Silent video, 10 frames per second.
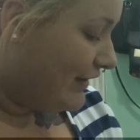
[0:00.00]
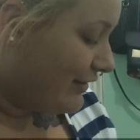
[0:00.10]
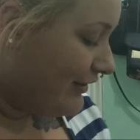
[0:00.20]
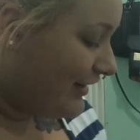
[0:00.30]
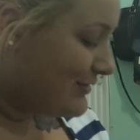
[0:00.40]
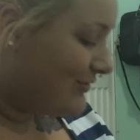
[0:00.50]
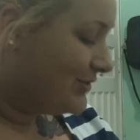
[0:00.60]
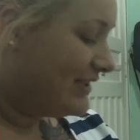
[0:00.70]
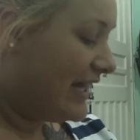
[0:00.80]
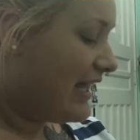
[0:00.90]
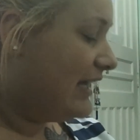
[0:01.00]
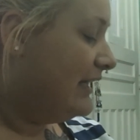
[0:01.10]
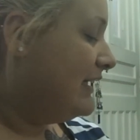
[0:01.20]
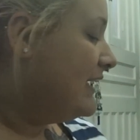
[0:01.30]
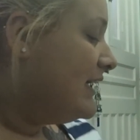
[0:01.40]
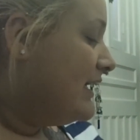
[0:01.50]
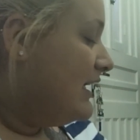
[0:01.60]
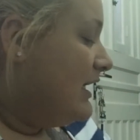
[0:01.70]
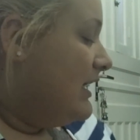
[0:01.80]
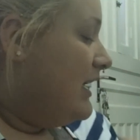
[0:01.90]
vergonha de voltar lá.
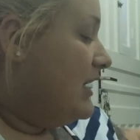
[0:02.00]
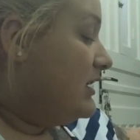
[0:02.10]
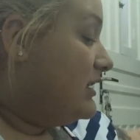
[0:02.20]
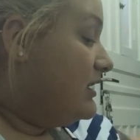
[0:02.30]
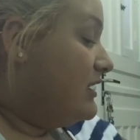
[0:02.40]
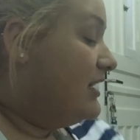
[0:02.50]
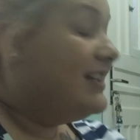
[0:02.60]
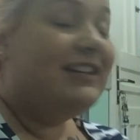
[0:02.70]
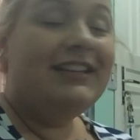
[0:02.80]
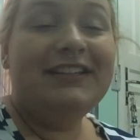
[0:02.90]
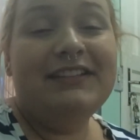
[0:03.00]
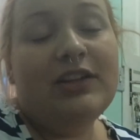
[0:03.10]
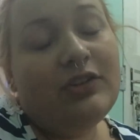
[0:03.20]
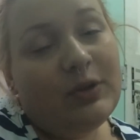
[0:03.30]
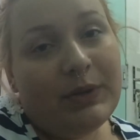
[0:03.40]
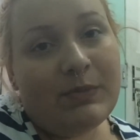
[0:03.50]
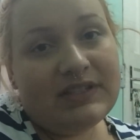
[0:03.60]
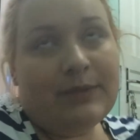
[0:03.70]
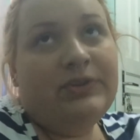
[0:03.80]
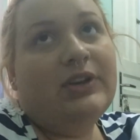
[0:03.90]
Uh, então não deu pra
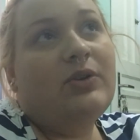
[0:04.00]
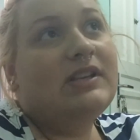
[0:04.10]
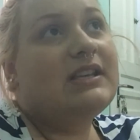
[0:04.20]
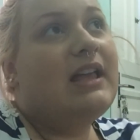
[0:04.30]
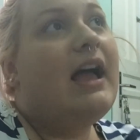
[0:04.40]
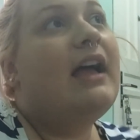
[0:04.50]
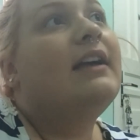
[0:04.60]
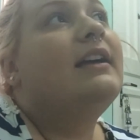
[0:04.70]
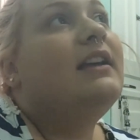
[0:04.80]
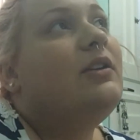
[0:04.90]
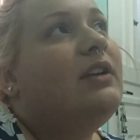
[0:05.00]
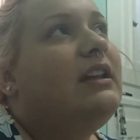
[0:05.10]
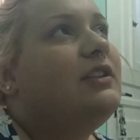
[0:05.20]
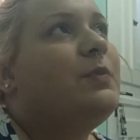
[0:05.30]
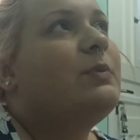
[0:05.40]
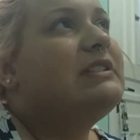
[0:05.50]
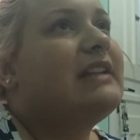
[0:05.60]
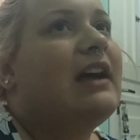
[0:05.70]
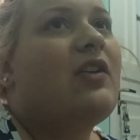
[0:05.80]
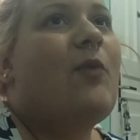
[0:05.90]
mostrar muita coisa lá. Eu queria, tipo,
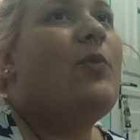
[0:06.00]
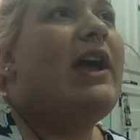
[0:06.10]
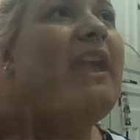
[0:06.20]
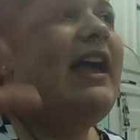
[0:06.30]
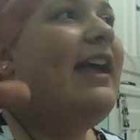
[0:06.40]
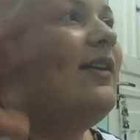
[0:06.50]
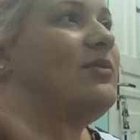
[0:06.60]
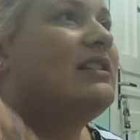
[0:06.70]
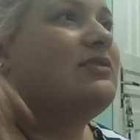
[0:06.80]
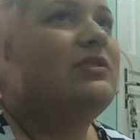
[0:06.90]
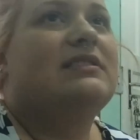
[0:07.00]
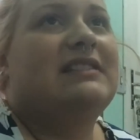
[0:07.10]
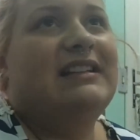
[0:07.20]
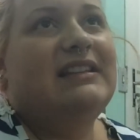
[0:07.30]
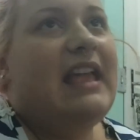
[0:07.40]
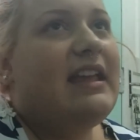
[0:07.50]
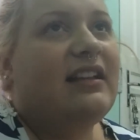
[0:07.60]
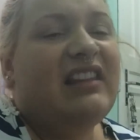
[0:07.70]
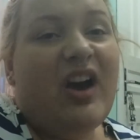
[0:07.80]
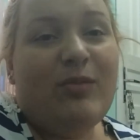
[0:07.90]
mostrar como é, as coisas que
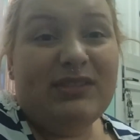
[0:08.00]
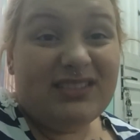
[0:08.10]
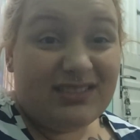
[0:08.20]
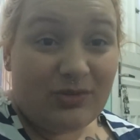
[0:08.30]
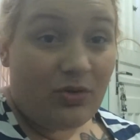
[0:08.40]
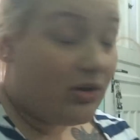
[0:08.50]
tem e tal, mas não